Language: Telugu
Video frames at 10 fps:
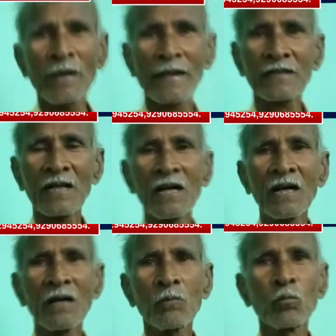ఎకరా
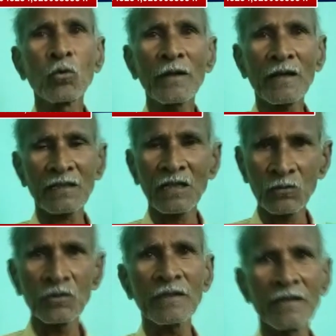మూడు ఎకరాలు
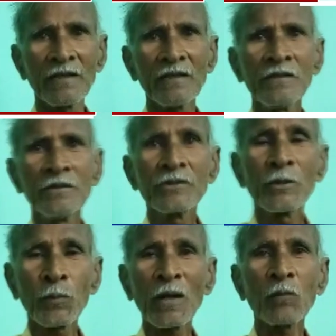ఉంటే
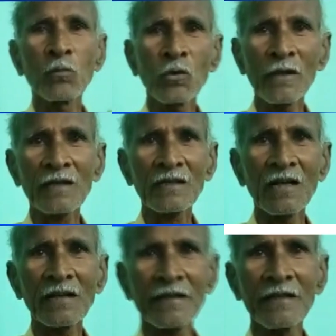ఇప్పుడు ఆ మూడు
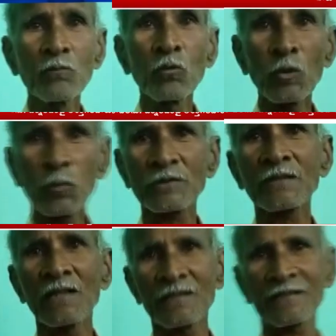ఎకరాలకి మూడు
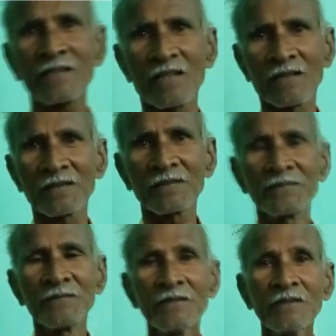పుస్తకాలు ఇస్తున్నారు
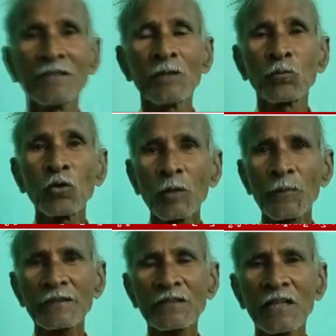ఈ మూడు
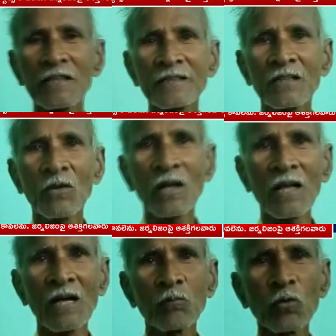పుస్తకాలు ఇవ్వడం వల్ల
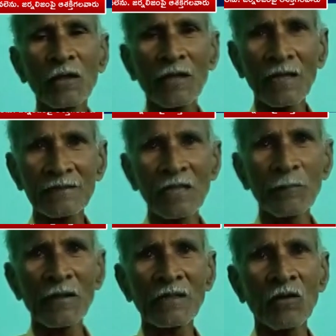మూడు ఖాతాలు
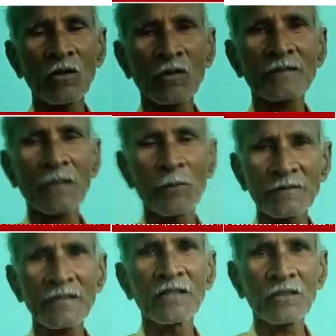పెట్టడం వల్ల ఉన్న
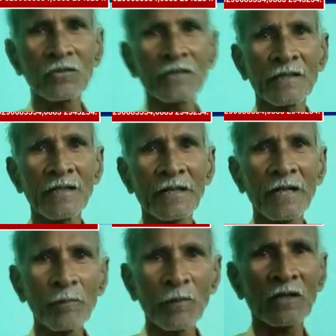సమస్య ఏంటవుతుందంటే
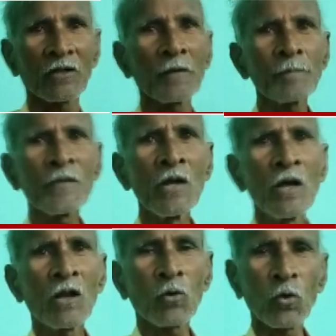రేపు మనం
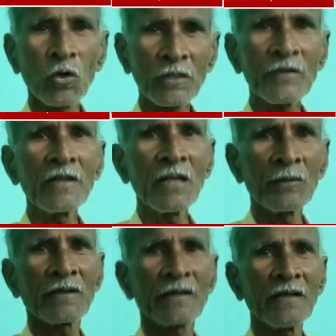లోన్
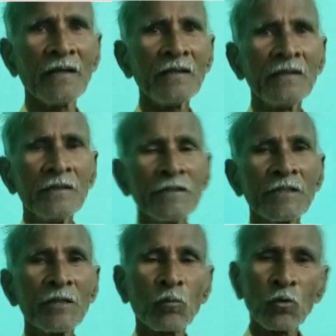వెళ్ళామంటే
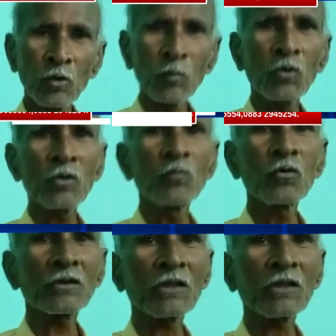ఈ మూడు బుక్ మూడు